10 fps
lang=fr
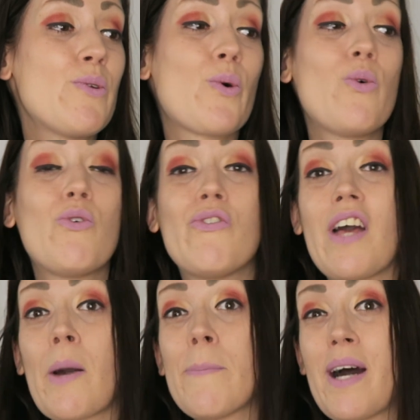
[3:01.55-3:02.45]
euro
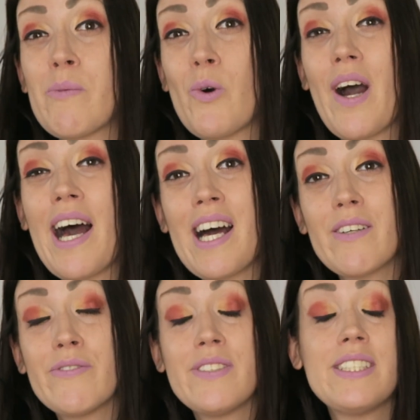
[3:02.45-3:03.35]
offert par mois
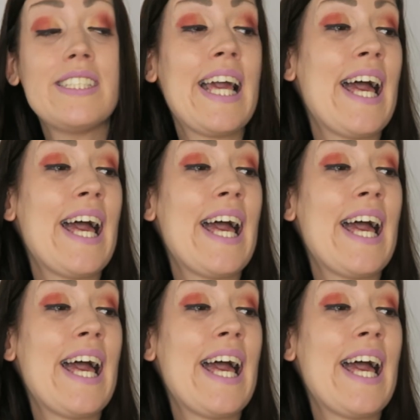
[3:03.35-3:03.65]
à vie.